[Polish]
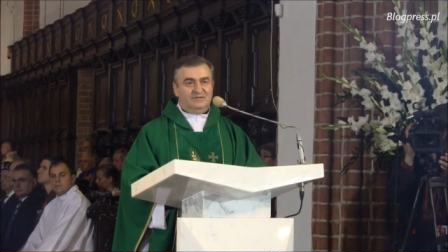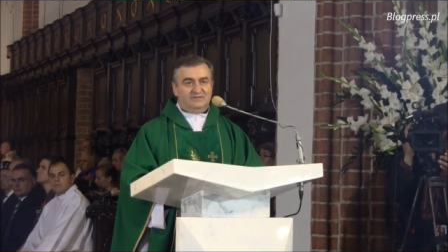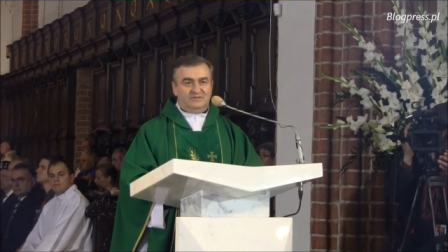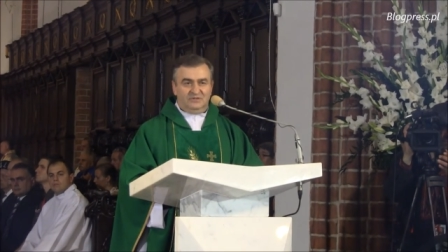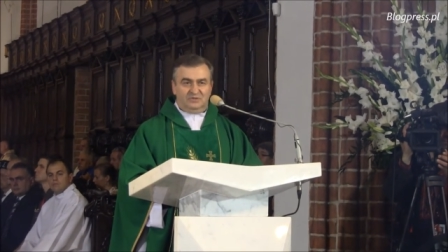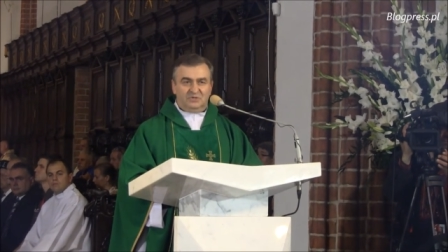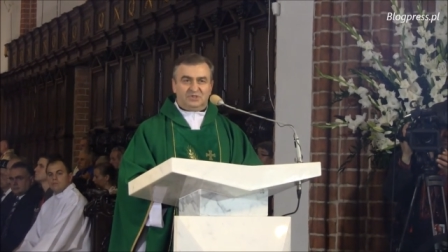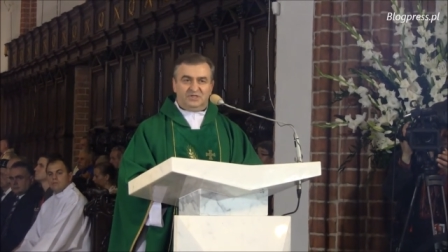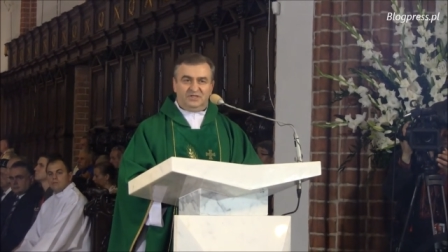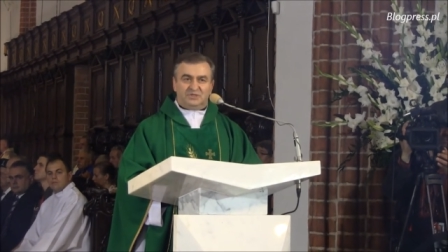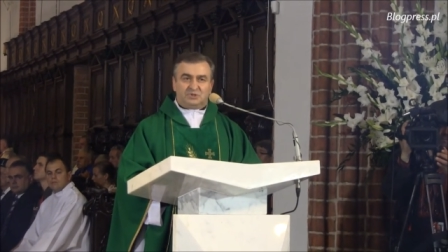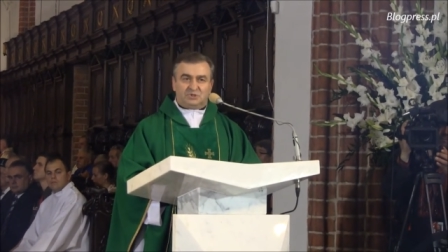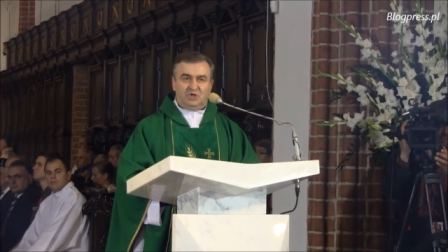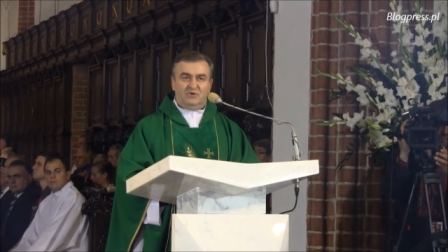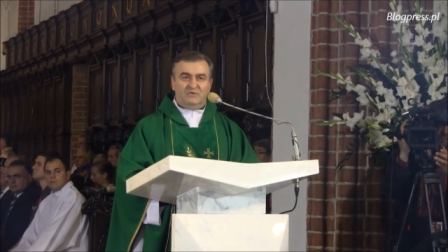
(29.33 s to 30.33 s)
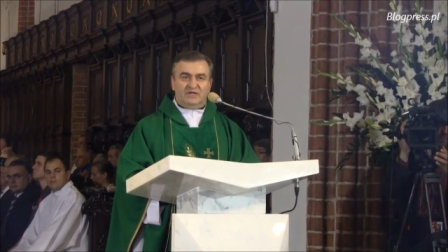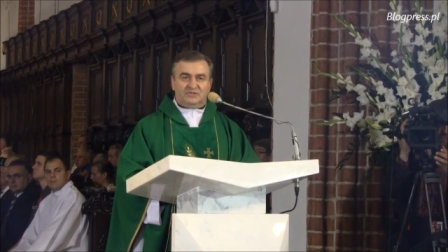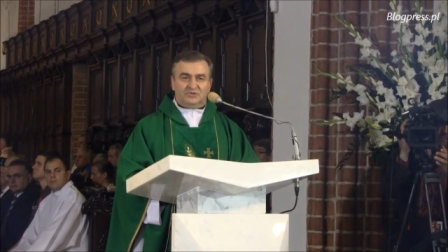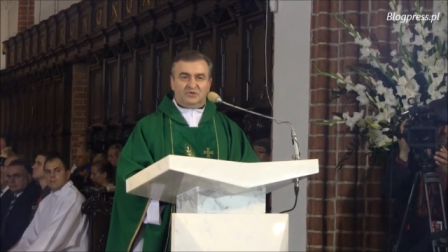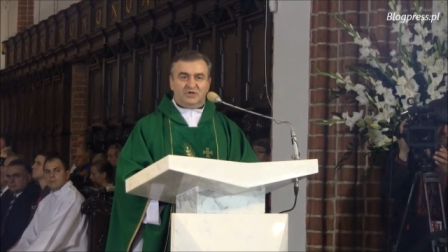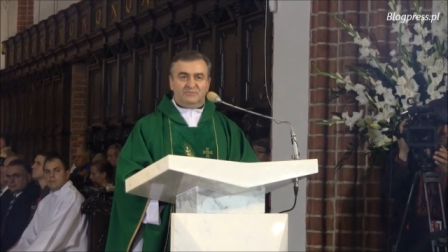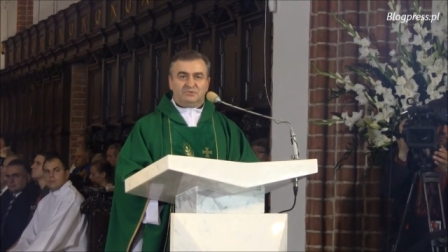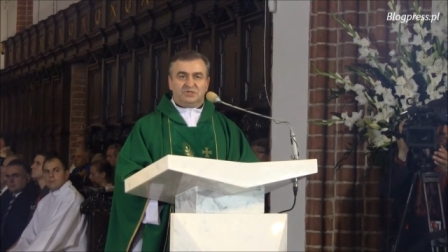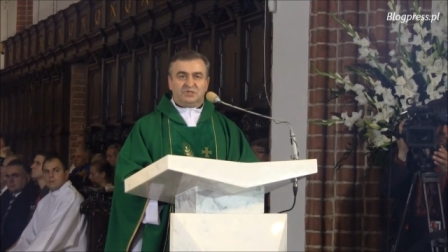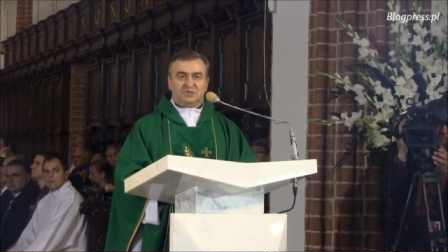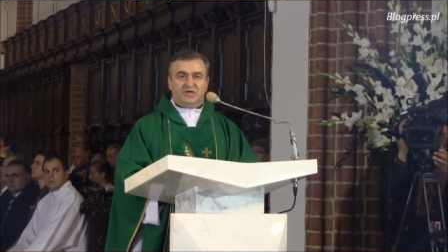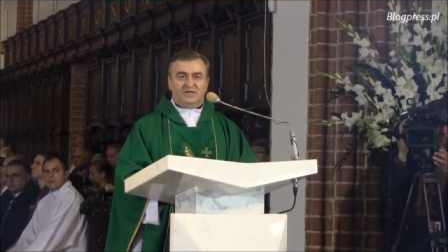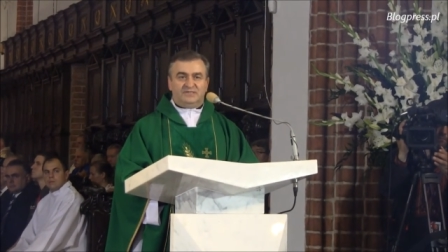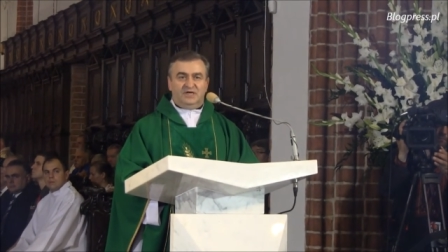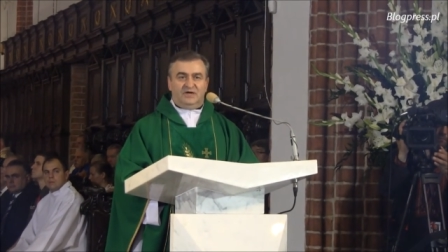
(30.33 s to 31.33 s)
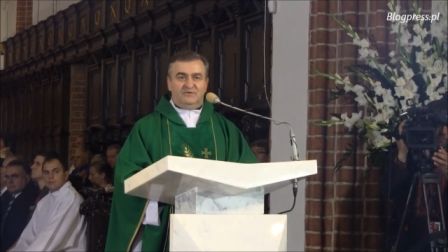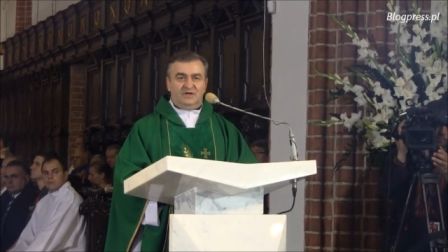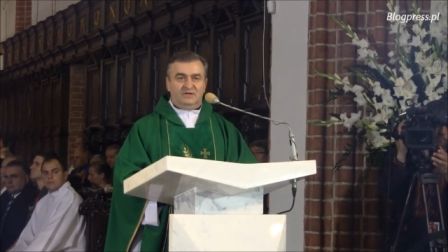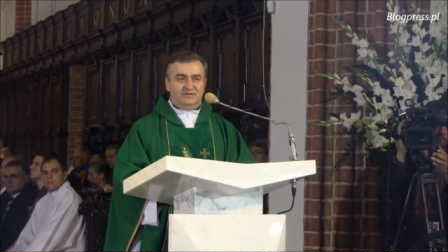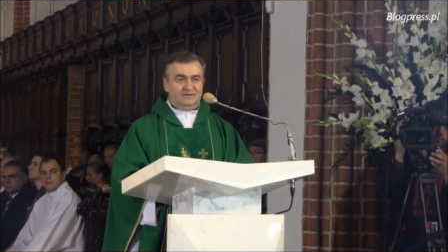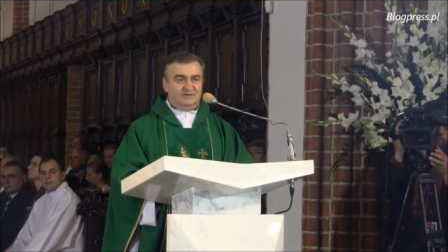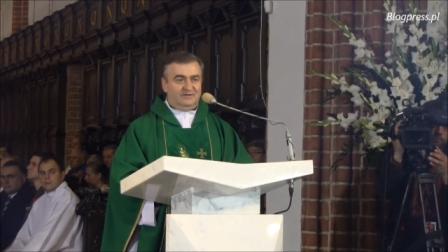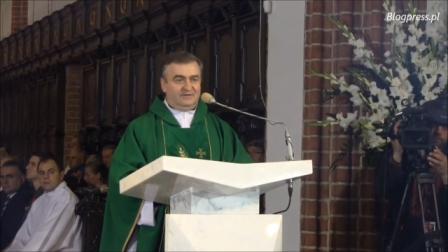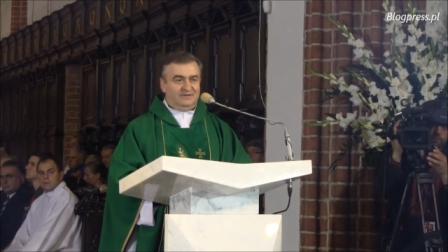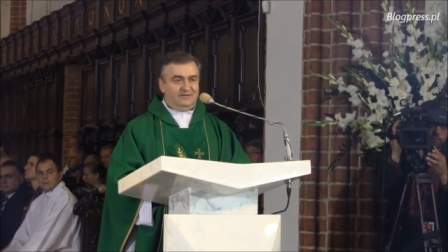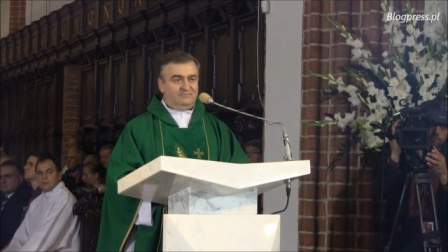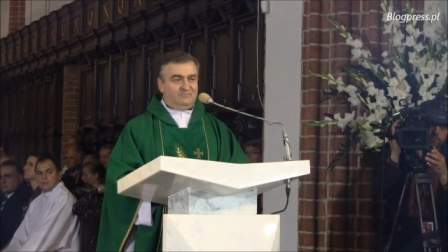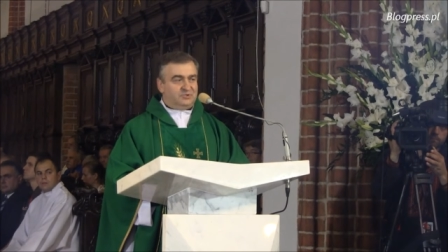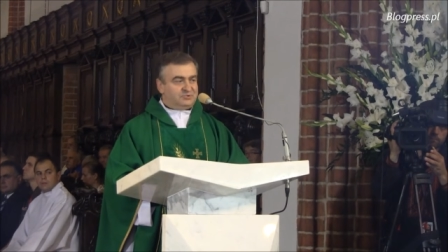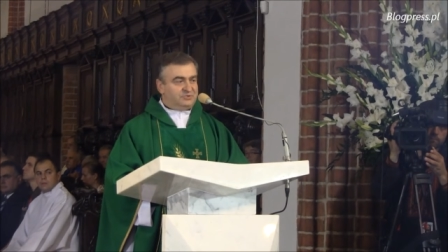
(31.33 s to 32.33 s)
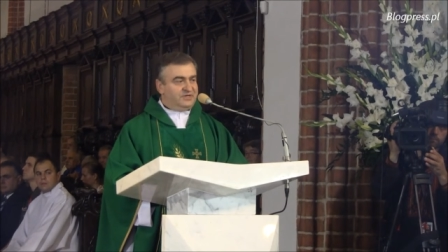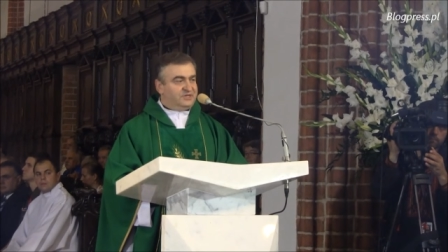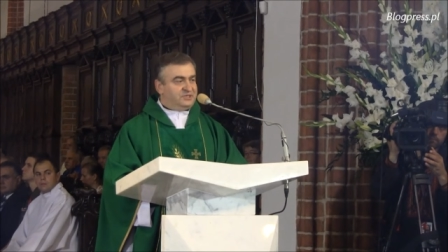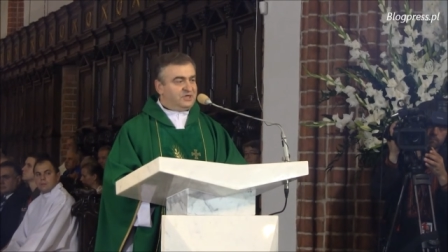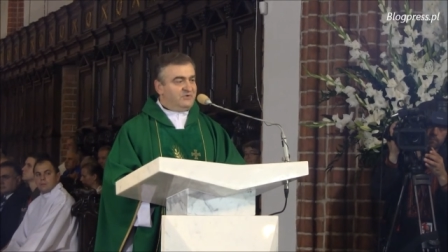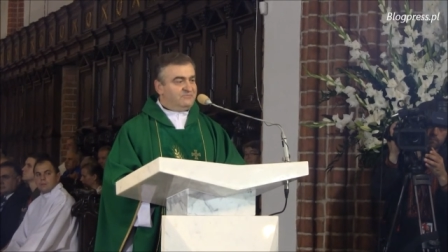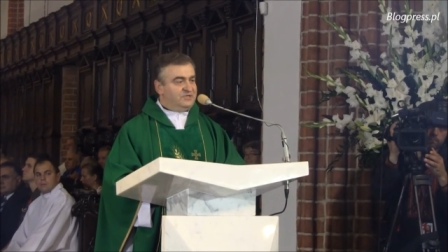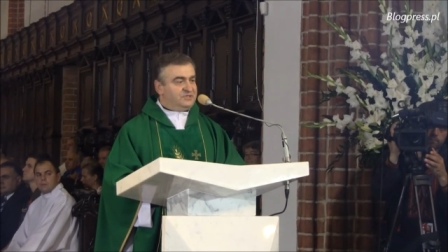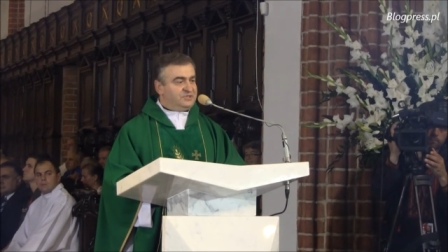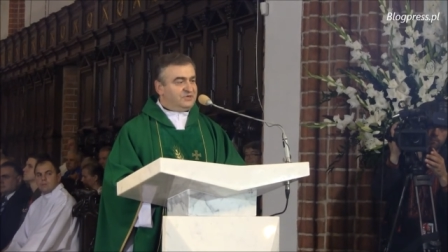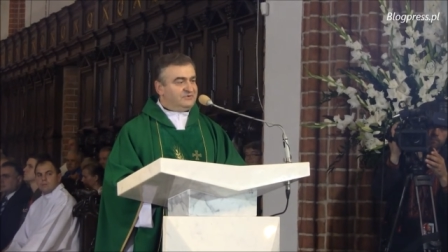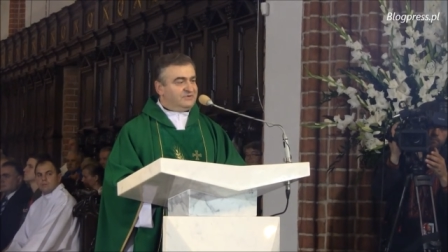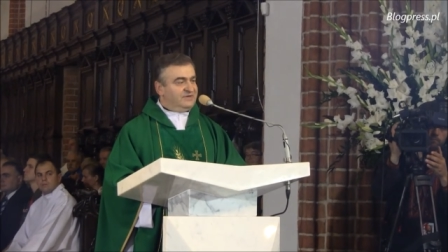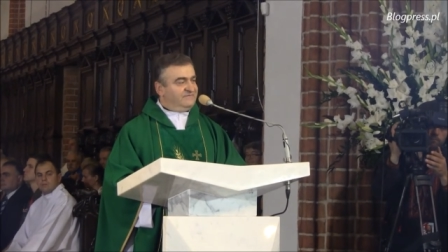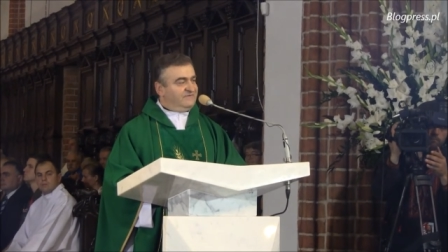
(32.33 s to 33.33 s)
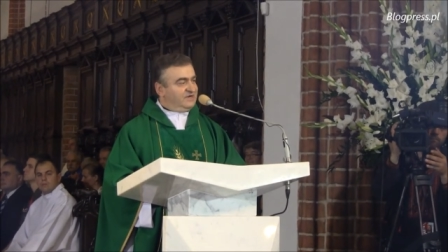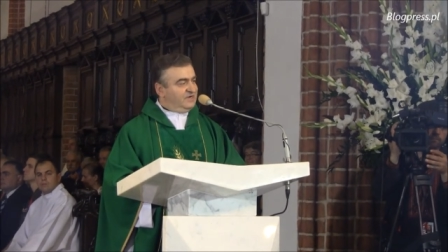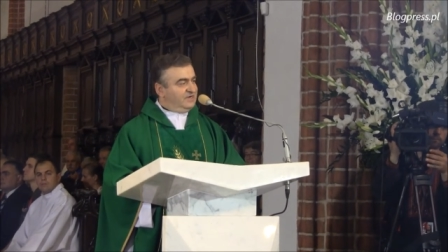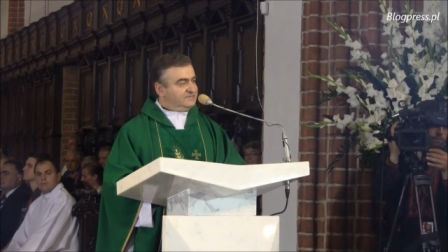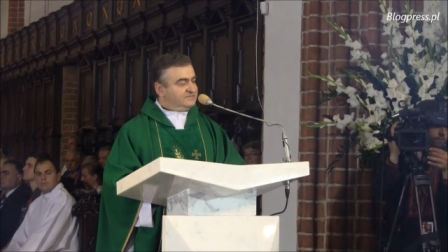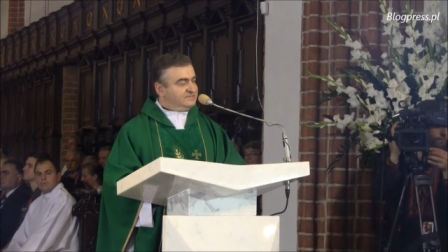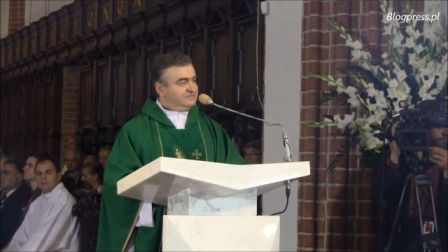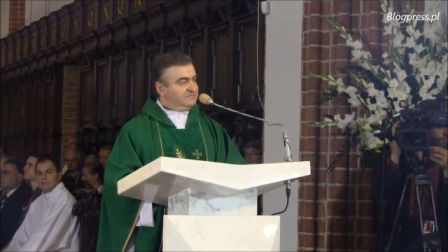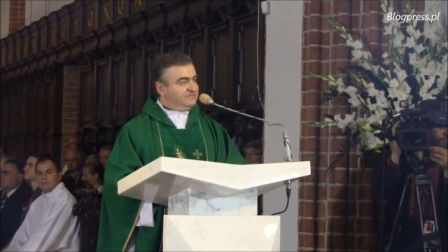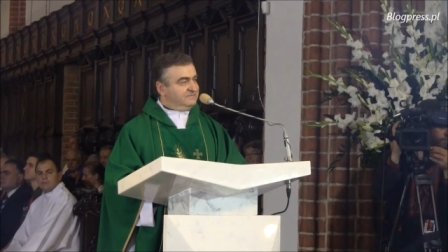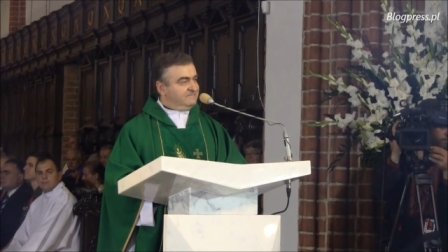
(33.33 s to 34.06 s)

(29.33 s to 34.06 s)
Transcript: tylko że ta szkoła trochę przeszkadzała, bo człowiek chciał mieć ciągle wakacje.